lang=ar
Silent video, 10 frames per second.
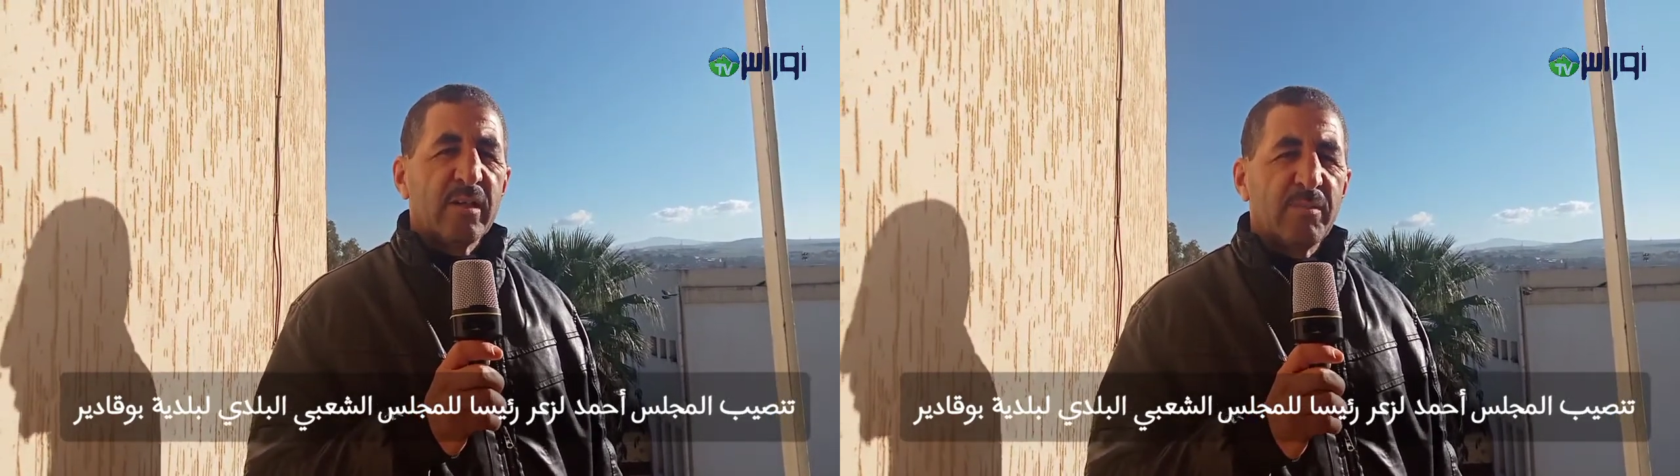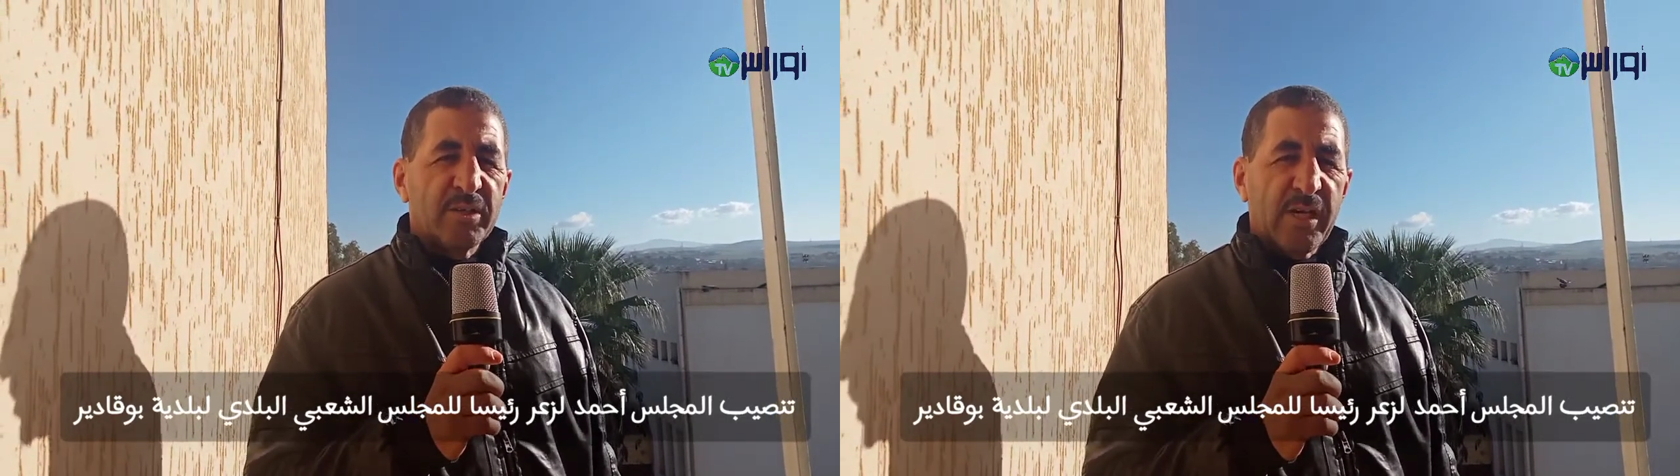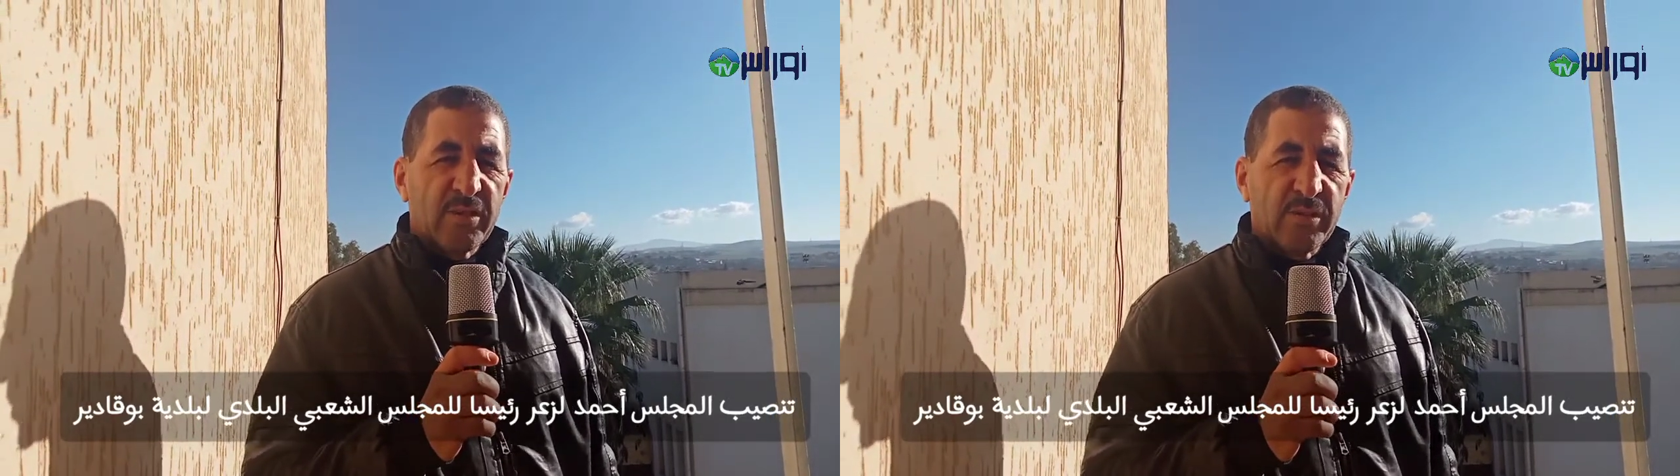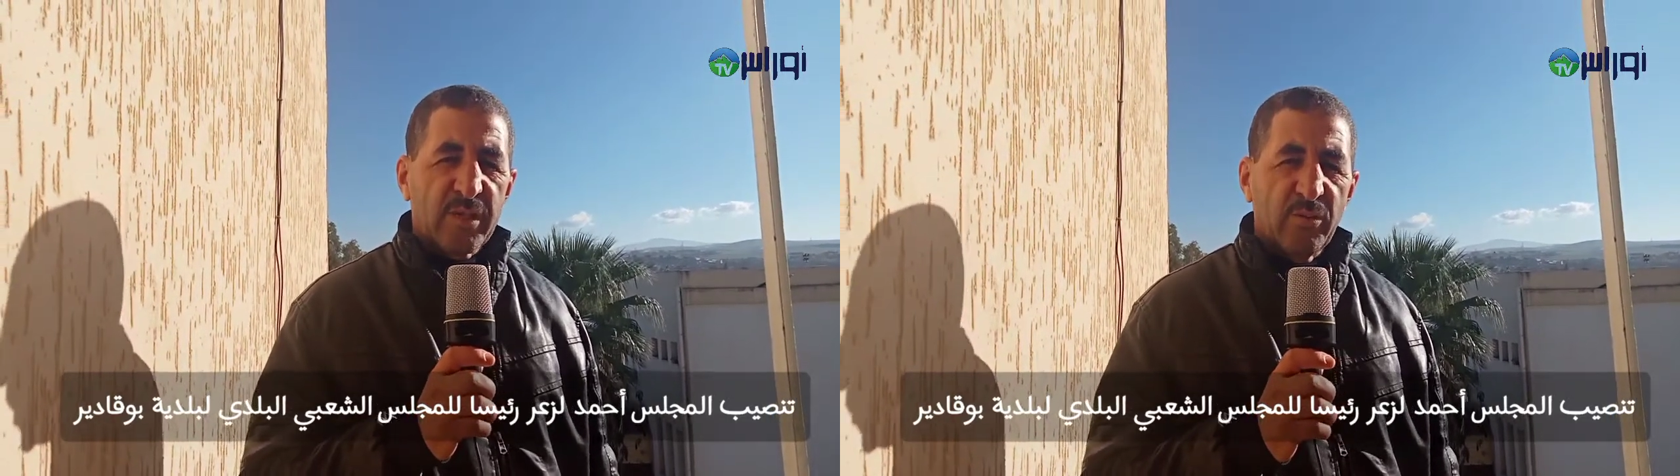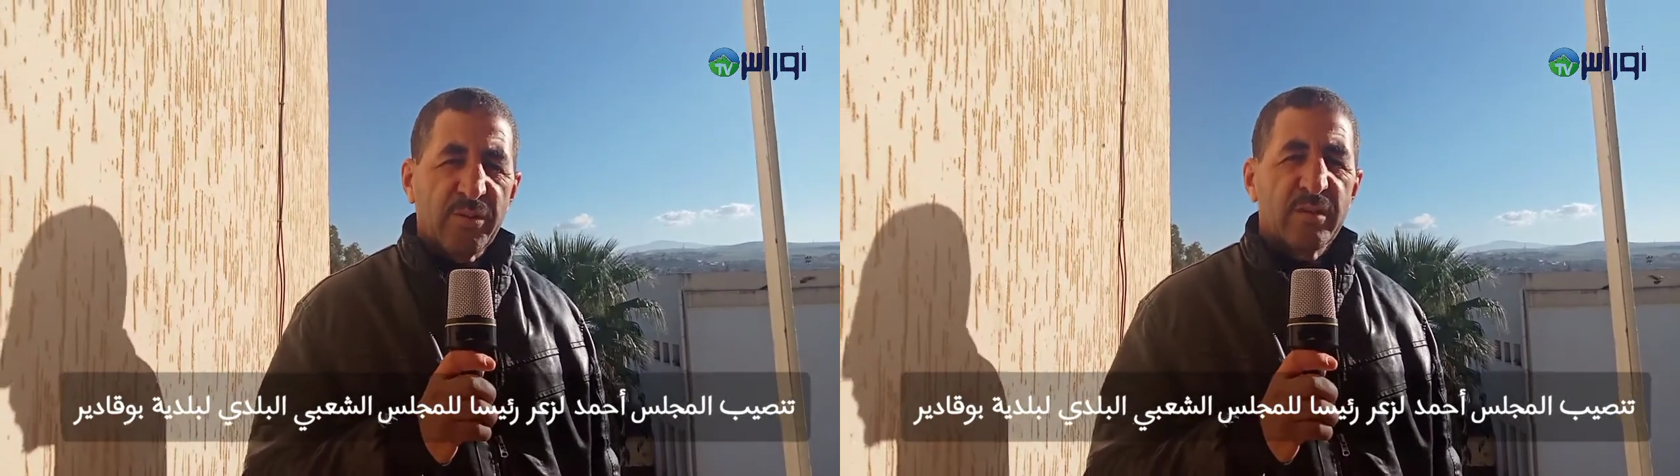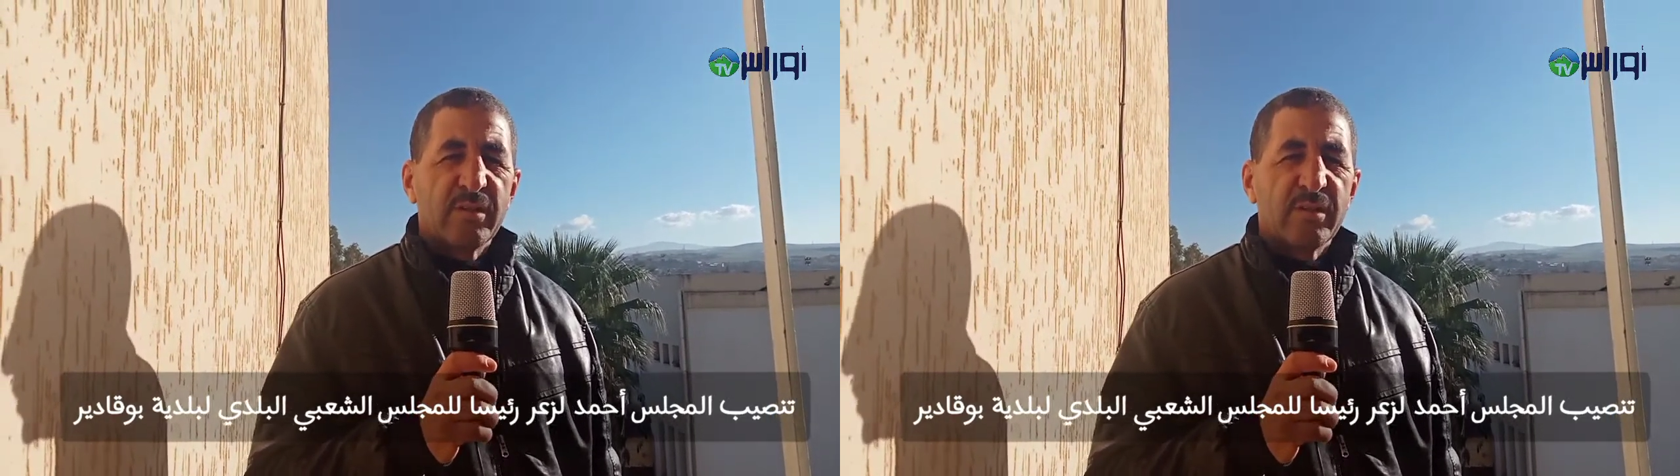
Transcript: 15 صوت